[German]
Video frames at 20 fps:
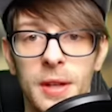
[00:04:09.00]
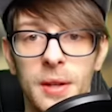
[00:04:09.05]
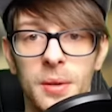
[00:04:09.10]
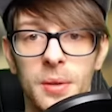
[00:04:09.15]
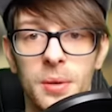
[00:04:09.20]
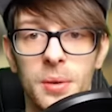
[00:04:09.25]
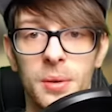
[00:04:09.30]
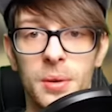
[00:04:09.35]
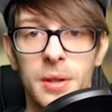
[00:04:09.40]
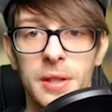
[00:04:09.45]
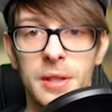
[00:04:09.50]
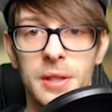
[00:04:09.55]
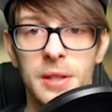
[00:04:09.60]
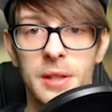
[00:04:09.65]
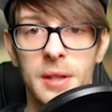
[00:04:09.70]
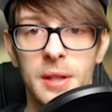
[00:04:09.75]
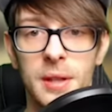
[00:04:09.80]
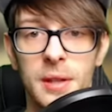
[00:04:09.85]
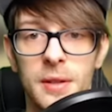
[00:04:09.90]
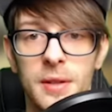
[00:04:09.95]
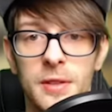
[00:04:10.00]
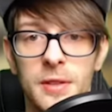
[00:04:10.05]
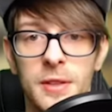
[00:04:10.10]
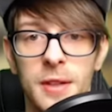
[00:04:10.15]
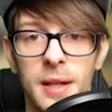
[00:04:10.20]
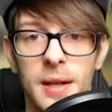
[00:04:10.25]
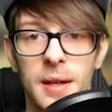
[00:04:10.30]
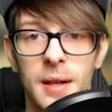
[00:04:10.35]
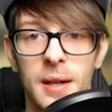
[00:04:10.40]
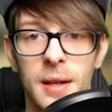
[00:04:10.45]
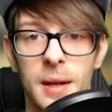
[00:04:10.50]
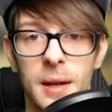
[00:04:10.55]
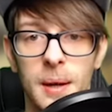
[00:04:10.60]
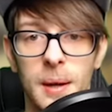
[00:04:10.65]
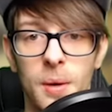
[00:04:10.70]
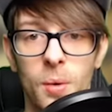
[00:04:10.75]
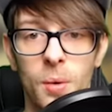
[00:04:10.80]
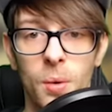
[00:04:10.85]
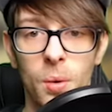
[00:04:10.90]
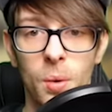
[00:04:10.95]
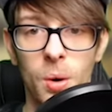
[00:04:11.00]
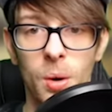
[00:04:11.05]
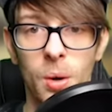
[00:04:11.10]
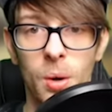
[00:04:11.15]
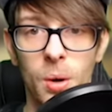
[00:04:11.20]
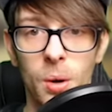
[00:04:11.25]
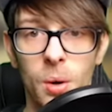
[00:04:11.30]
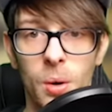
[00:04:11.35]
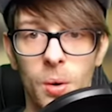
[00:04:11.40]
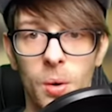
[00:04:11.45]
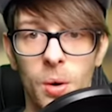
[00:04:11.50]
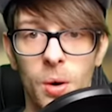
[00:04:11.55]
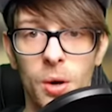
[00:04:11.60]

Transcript: gut. Zack. Wuhu.